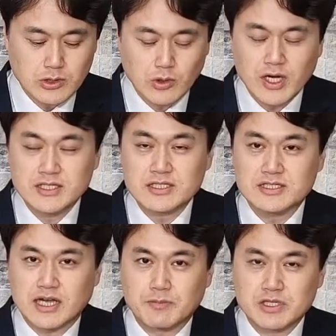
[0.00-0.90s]

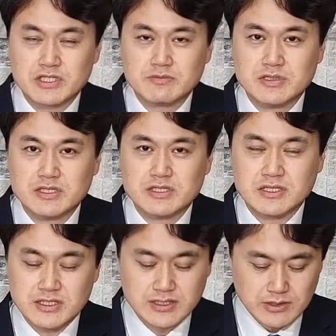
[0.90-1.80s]
요한이
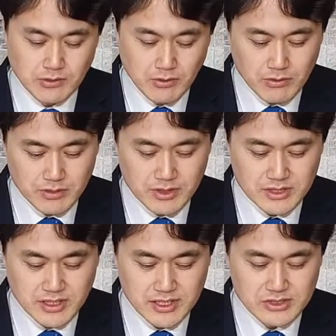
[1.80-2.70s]
잡혔음을 들으시고
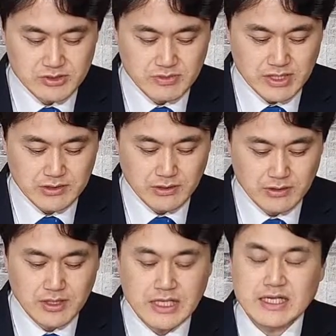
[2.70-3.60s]

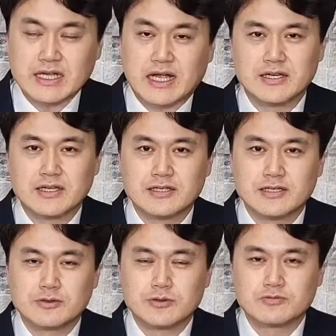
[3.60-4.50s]
예수님께서
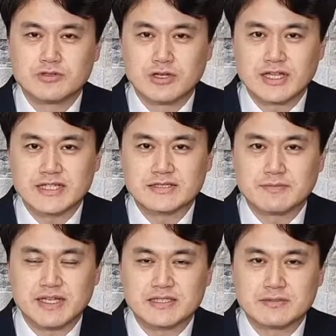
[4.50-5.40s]
갈릴리로
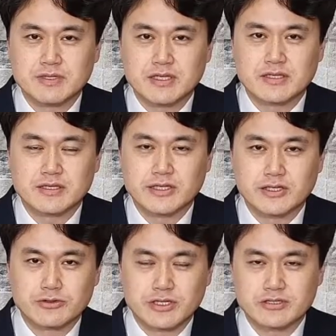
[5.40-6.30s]
물러나신 말씀이
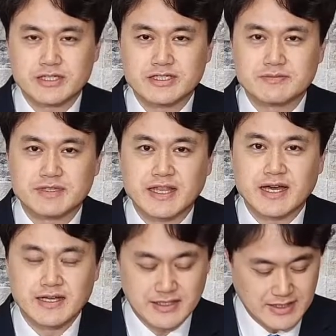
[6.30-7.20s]
기록되어져
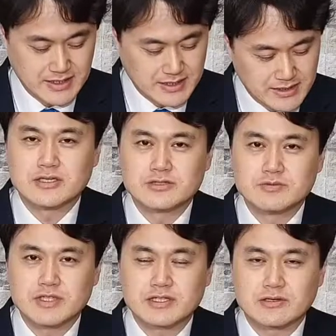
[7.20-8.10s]
있습니다.
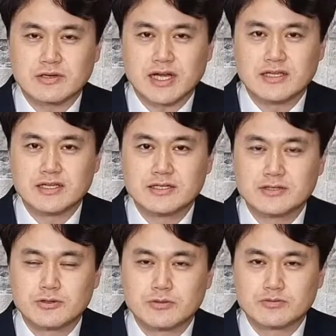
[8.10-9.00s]
예수님께서
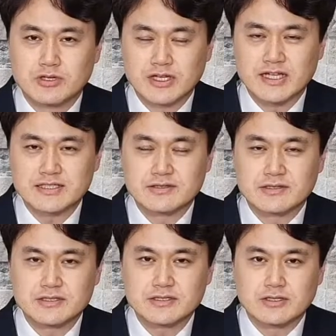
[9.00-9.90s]
갈릴리로
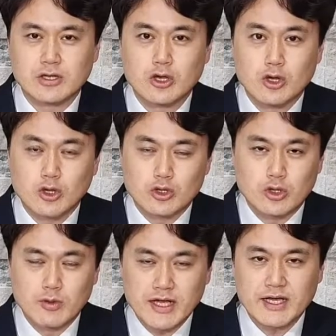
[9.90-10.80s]
물러나신 것은
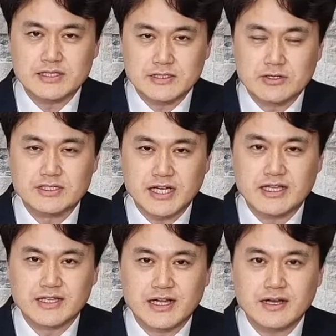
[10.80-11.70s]
도망가신
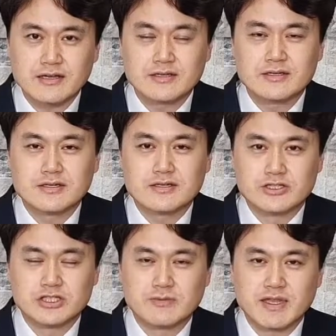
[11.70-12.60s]
것이 아니라
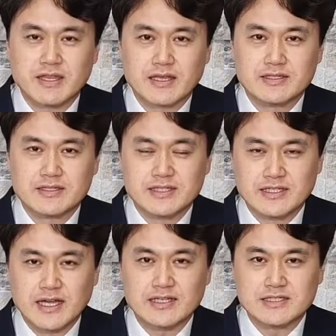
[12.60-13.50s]
예수님의 때를
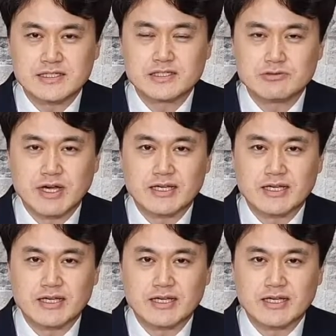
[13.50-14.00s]
기다리시기